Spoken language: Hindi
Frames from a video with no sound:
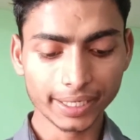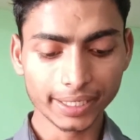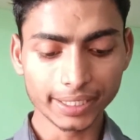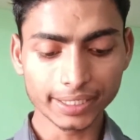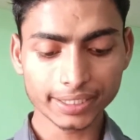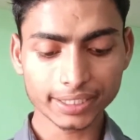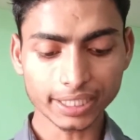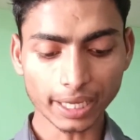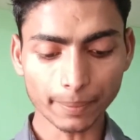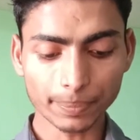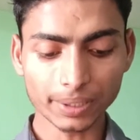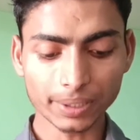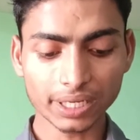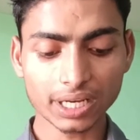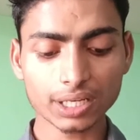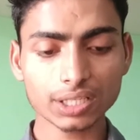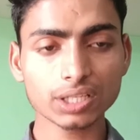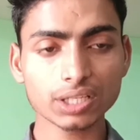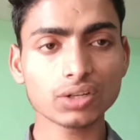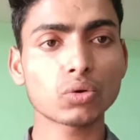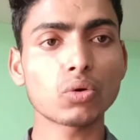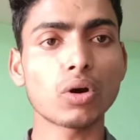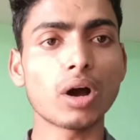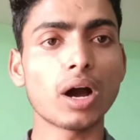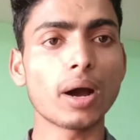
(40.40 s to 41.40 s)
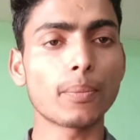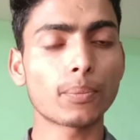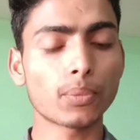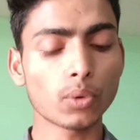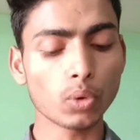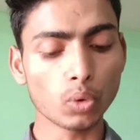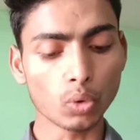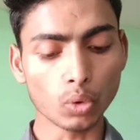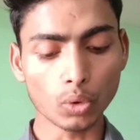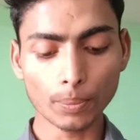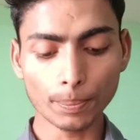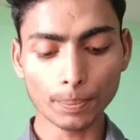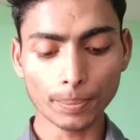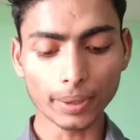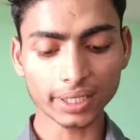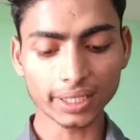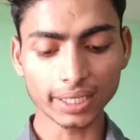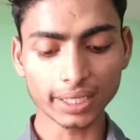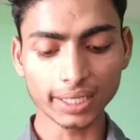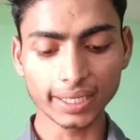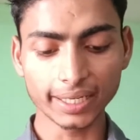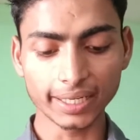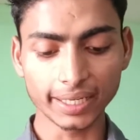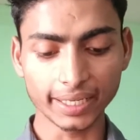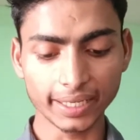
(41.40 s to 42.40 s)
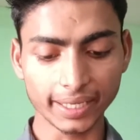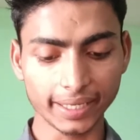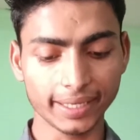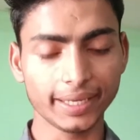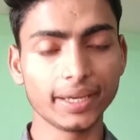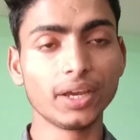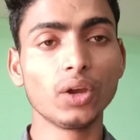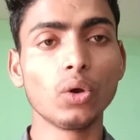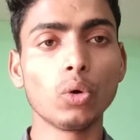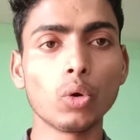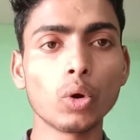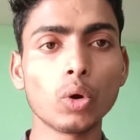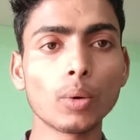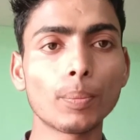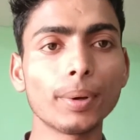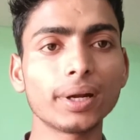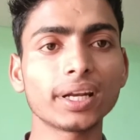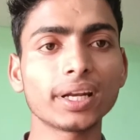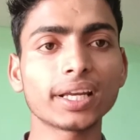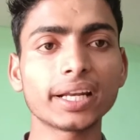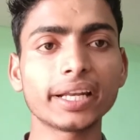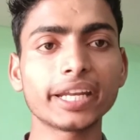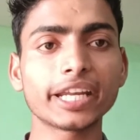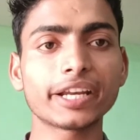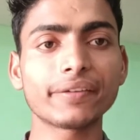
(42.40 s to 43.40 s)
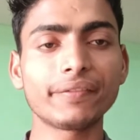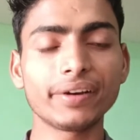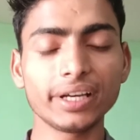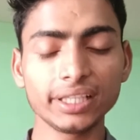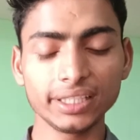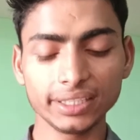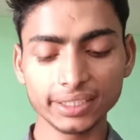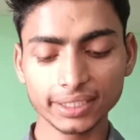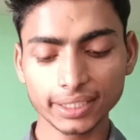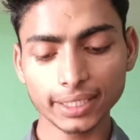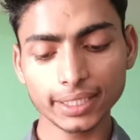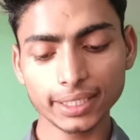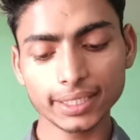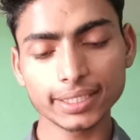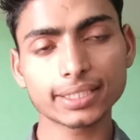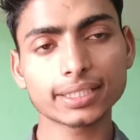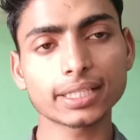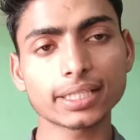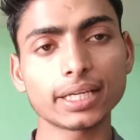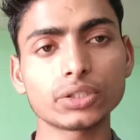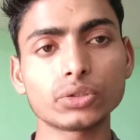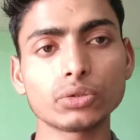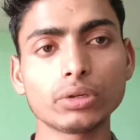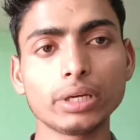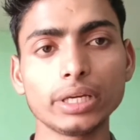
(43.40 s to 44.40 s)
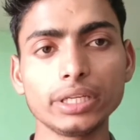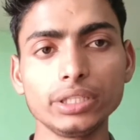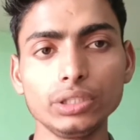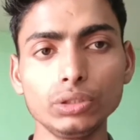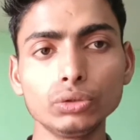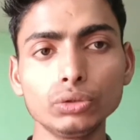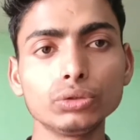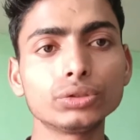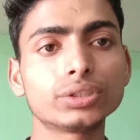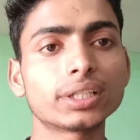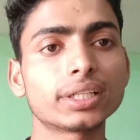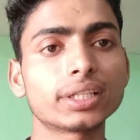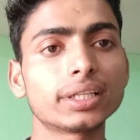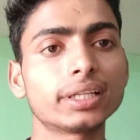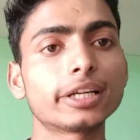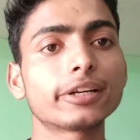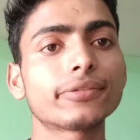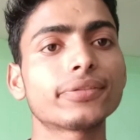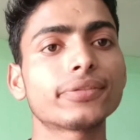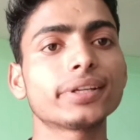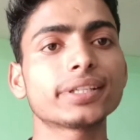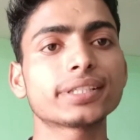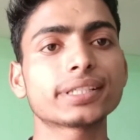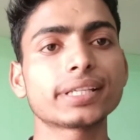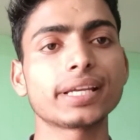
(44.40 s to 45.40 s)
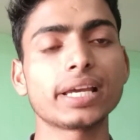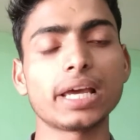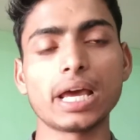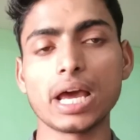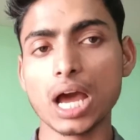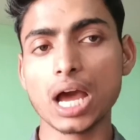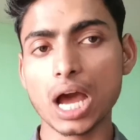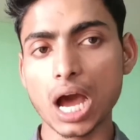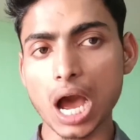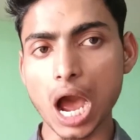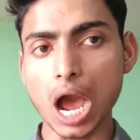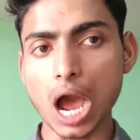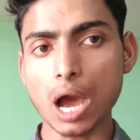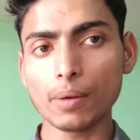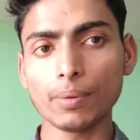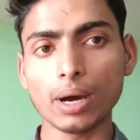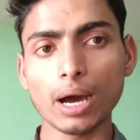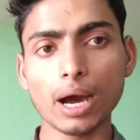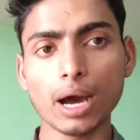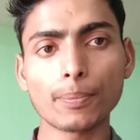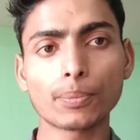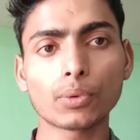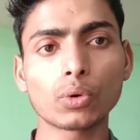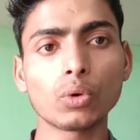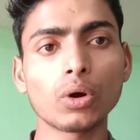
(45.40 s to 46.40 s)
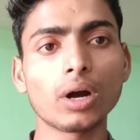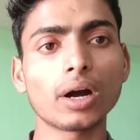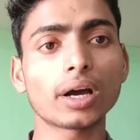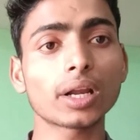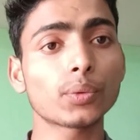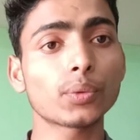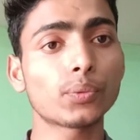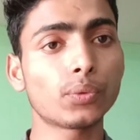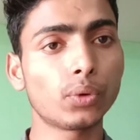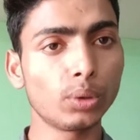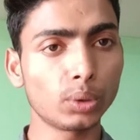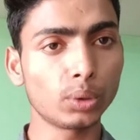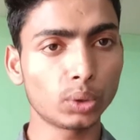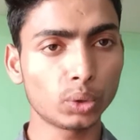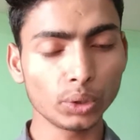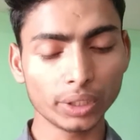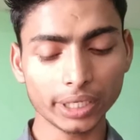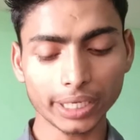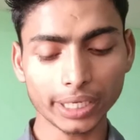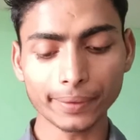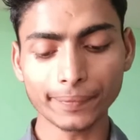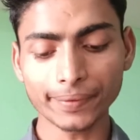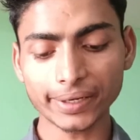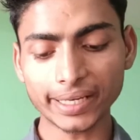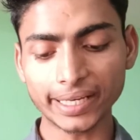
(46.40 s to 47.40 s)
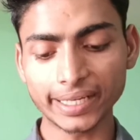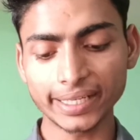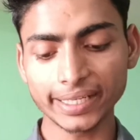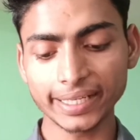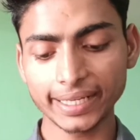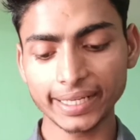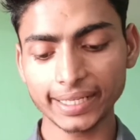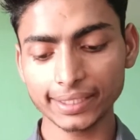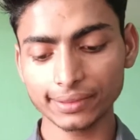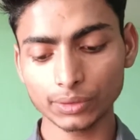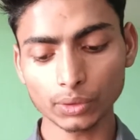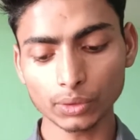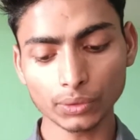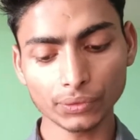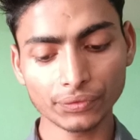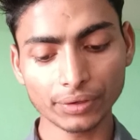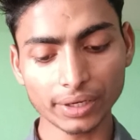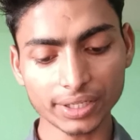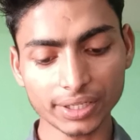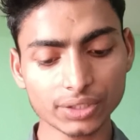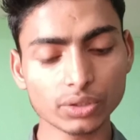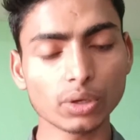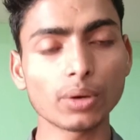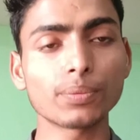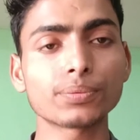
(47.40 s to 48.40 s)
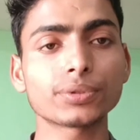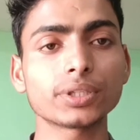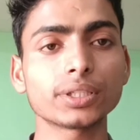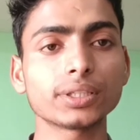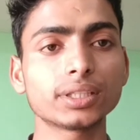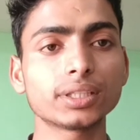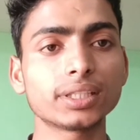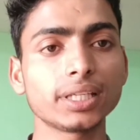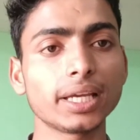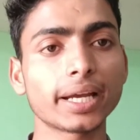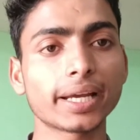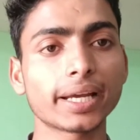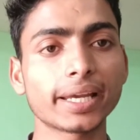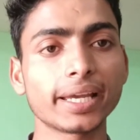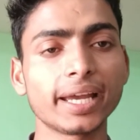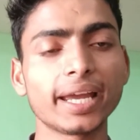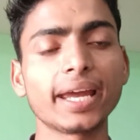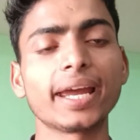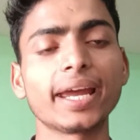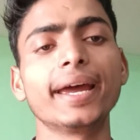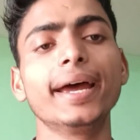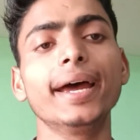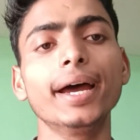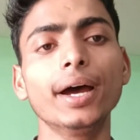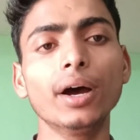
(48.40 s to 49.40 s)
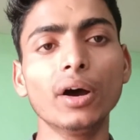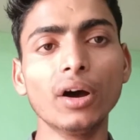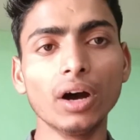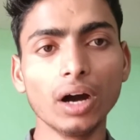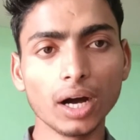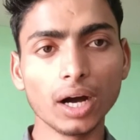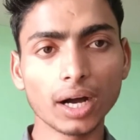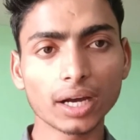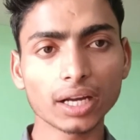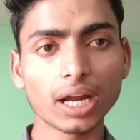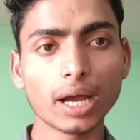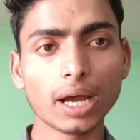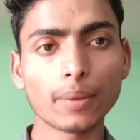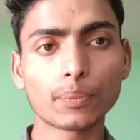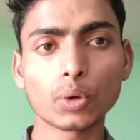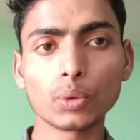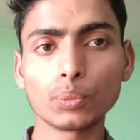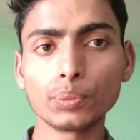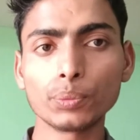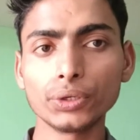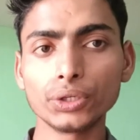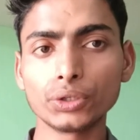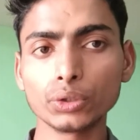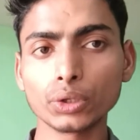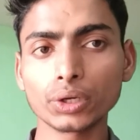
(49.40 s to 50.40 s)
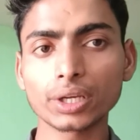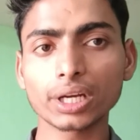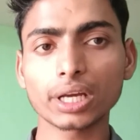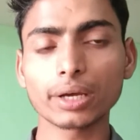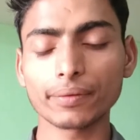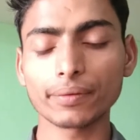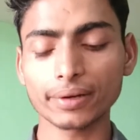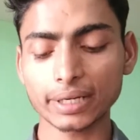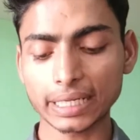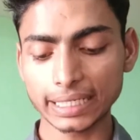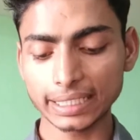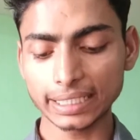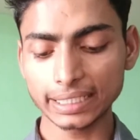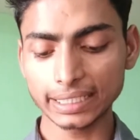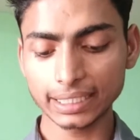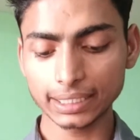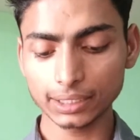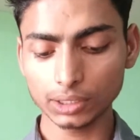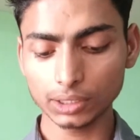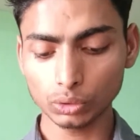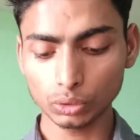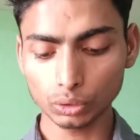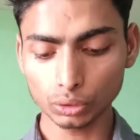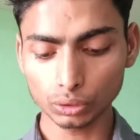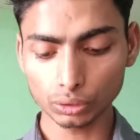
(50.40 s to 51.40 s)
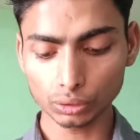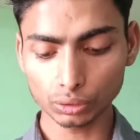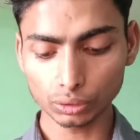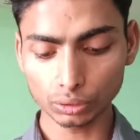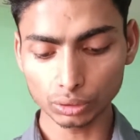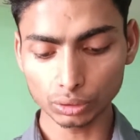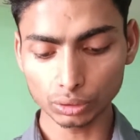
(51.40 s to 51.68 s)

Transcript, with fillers: इस एप्लीकेशन को आपको ओपन कर लेना है ओपन करने के बाद ये इसका जो है यूजर इंटरफेस है अब आपको अगर फ़ोटो रिकवर करने हैं तो फर्स्ट ऑप्शन दिया गया है अगर आपको वीडियो रिकवर करनी है तो